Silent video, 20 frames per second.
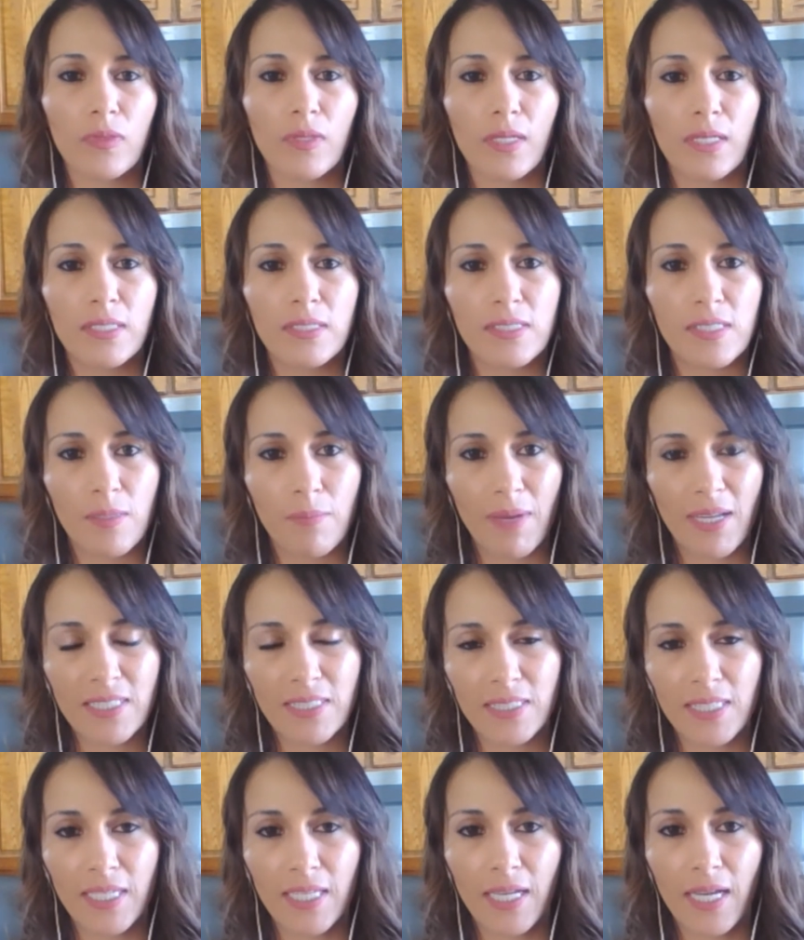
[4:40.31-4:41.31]
si
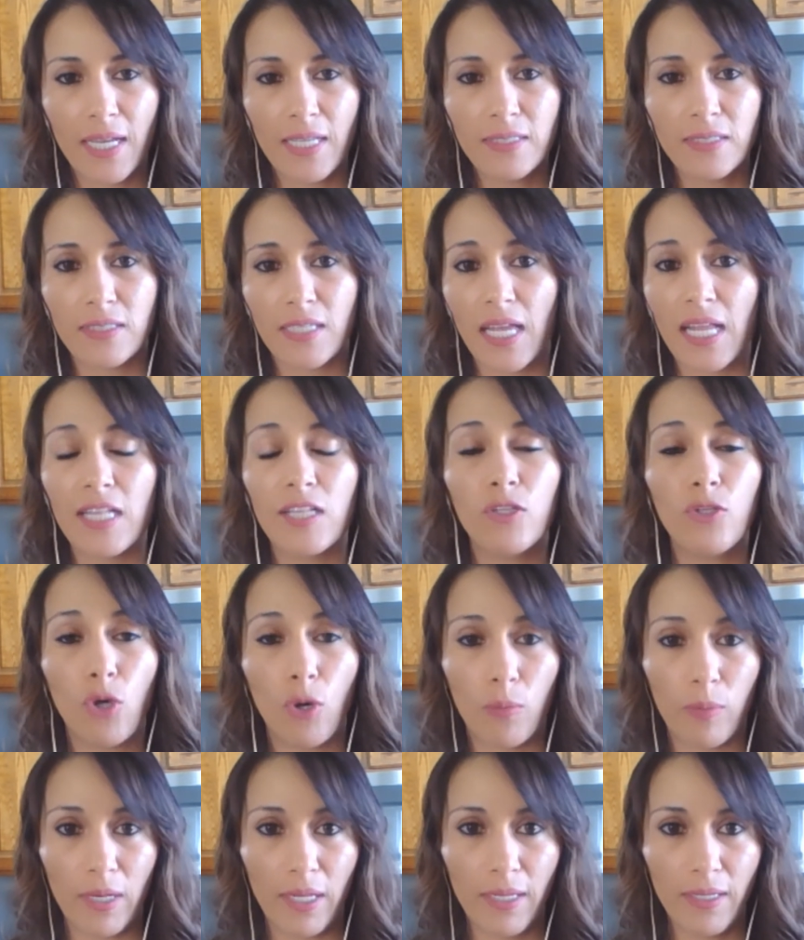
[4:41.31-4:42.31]
masticas el
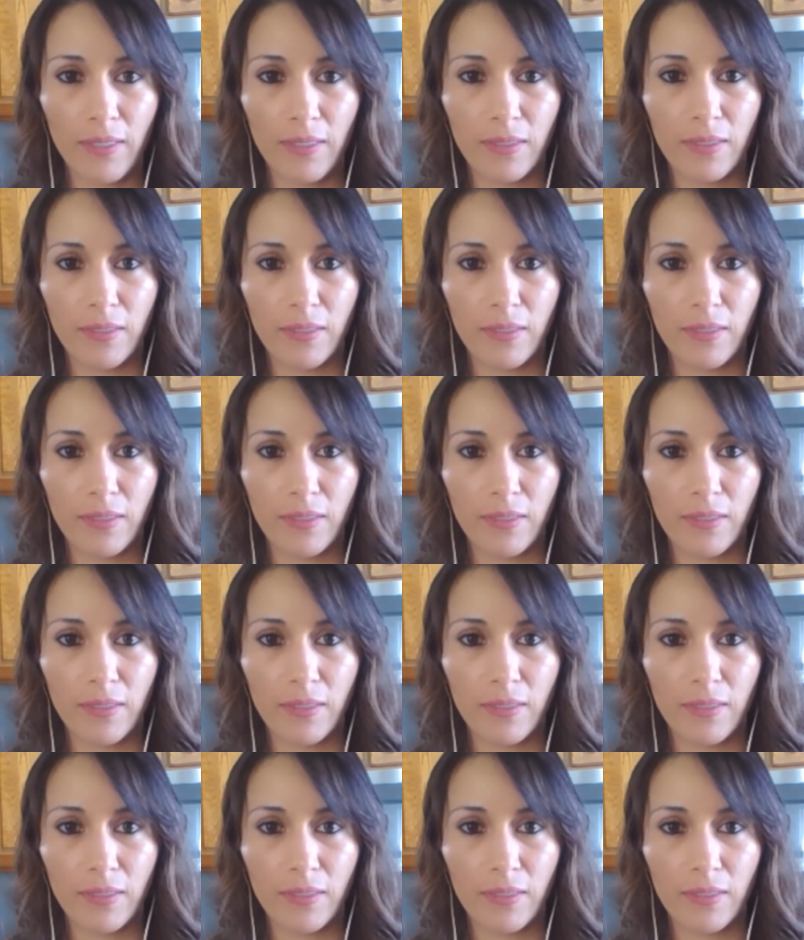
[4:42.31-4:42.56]
doble,